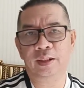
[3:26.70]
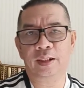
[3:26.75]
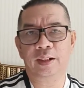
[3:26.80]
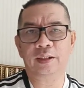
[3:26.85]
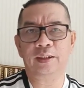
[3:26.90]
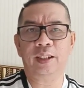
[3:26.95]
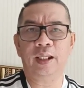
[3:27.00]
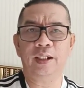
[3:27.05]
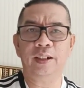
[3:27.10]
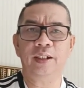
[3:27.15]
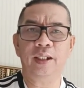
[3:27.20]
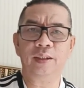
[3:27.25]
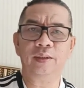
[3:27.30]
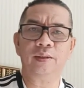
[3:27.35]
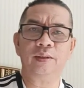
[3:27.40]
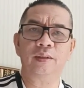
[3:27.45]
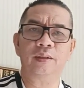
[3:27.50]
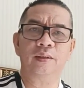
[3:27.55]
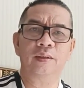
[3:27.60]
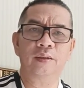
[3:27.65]
kita
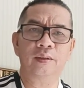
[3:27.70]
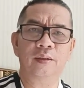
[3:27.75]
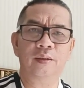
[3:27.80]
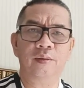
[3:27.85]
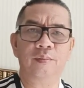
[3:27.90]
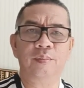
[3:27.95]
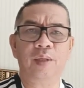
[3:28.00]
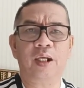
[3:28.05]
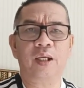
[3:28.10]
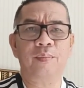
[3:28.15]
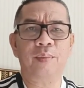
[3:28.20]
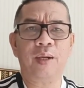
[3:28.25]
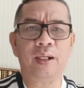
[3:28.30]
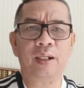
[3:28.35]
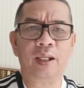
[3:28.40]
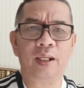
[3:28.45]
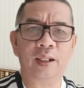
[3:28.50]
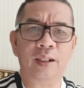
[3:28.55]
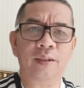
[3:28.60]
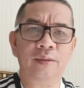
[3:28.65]
lihat
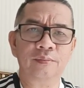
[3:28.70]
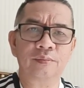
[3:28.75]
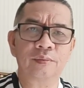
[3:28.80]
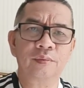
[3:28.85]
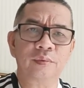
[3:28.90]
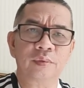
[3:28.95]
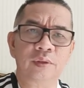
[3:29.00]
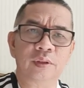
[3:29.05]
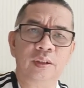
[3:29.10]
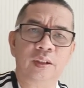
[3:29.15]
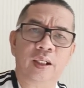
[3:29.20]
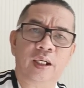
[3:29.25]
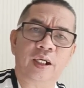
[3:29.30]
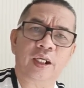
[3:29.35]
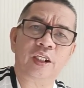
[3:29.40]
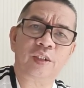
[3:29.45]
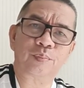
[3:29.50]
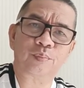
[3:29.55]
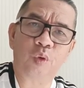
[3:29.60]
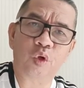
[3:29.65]
bagaimana
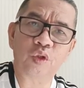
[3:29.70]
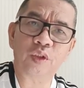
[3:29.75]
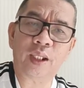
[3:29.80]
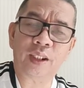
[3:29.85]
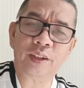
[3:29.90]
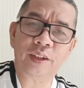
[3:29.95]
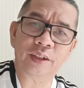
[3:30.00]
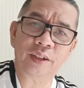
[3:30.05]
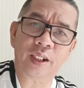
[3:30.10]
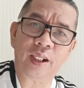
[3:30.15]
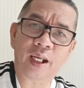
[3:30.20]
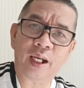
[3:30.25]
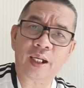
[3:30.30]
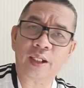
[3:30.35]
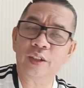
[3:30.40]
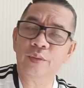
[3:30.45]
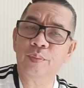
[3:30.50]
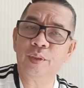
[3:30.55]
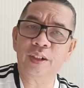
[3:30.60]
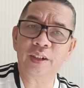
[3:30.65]
respon nantinya akan
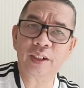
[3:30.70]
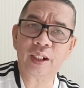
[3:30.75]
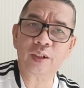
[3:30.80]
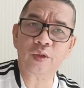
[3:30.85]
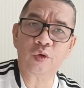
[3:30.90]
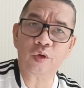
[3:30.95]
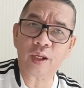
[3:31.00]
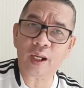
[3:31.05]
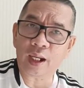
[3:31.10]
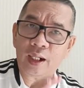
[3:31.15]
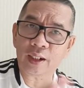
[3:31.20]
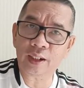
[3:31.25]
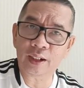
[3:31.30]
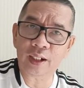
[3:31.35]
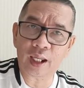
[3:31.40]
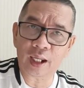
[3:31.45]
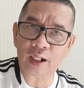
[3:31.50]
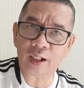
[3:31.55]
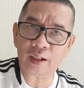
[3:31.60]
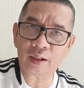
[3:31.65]
diberikan oleh Al
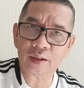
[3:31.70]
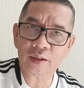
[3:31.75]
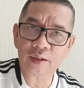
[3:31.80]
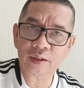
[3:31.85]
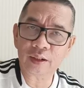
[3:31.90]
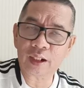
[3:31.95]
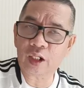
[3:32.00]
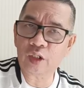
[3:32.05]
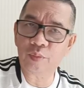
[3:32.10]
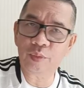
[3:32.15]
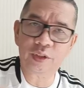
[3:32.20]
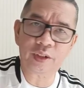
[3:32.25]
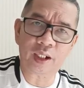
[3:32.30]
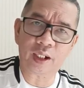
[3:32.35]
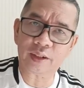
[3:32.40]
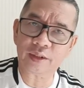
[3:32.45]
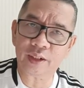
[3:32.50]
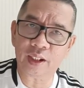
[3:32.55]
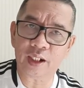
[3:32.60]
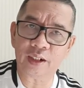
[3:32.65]
Hilal. Kalau
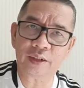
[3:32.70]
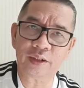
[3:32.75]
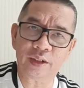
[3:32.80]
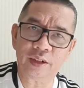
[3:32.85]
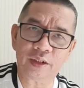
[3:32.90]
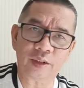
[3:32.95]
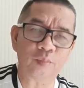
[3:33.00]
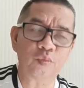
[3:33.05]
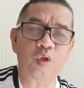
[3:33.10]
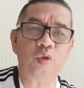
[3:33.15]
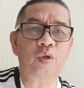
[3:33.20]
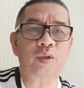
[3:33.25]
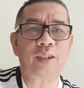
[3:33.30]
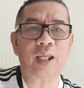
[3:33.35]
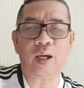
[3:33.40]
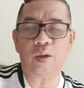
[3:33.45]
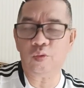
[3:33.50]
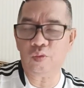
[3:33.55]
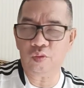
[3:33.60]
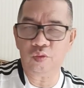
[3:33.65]
bicara Chelsea semua udah
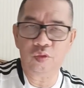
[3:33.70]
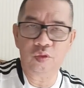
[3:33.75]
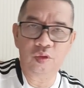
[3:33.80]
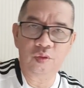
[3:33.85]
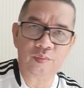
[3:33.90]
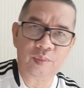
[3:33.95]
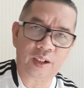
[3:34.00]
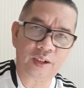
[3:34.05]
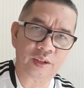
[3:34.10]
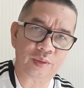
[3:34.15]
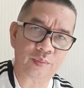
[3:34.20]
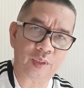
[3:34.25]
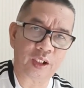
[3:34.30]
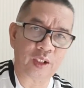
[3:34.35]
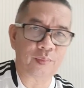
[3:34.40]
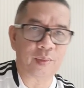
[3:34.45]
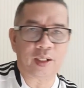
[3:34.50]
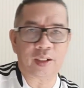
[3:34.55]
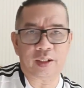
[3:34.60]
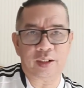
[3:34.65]
tahu pasti
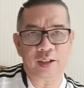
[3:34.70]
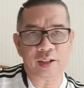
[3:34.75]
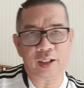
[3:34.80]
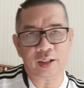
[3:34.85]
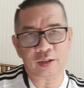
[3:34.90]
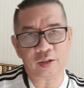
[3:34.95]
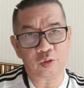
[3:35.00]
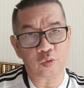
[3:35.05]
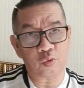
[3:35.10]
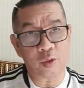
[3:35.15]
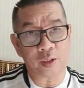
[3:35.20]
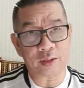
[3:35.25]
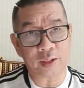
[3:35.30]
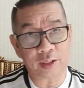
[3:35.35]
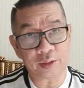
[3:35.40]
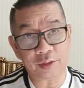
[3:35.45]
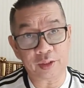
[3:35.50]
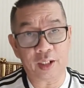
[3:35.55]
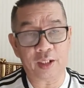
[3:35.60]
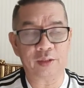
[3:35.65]
bagaimana dengan
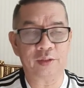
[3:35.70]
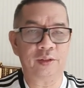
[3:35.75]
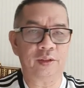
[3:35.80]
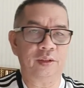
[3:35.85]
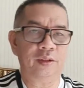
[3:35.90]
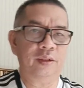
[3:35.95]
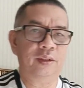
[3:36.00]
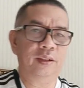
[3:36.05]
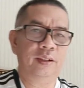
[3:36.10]
kekuatan Chelsea.